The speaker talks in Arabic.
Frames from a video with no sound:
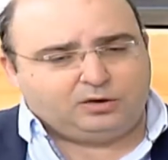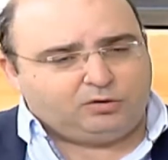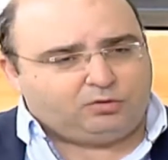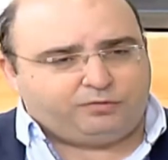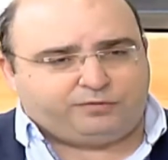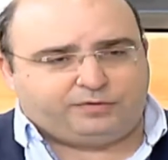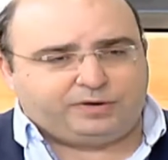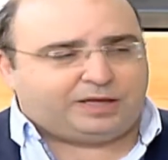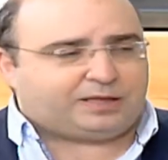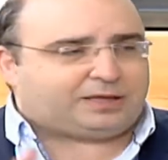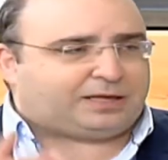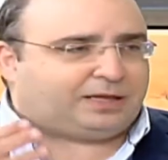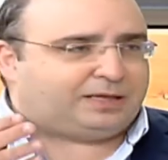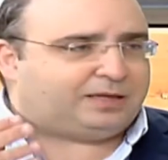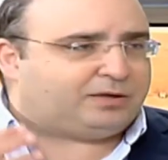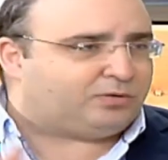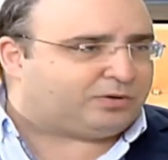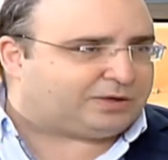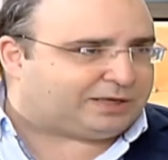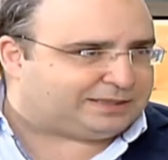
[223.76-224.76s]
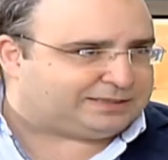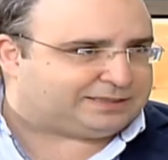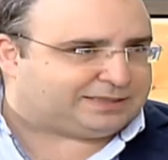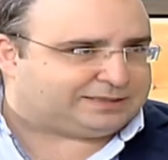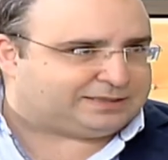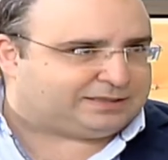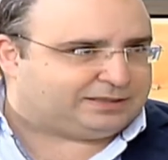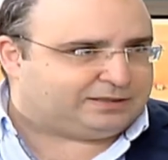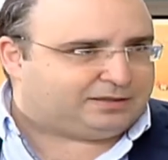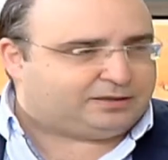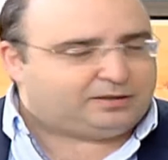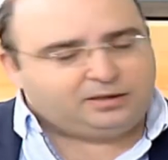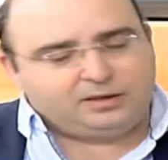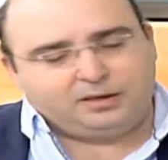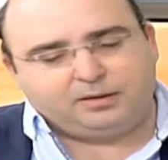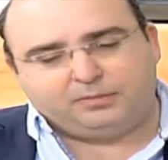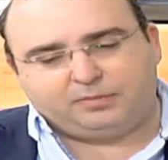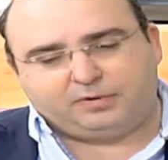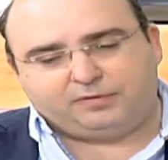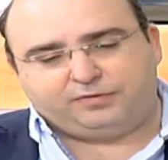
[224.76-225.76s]
وفيها تخليهم كذا سنه
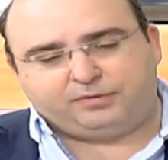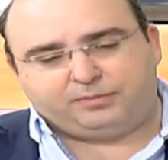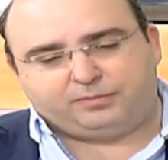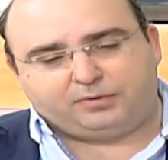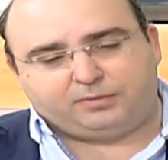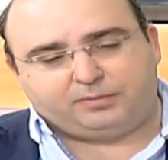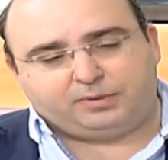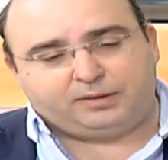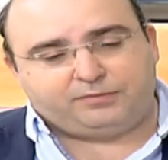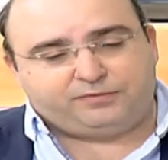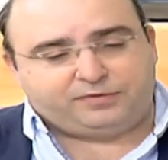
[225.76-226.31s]
ما في بروبلم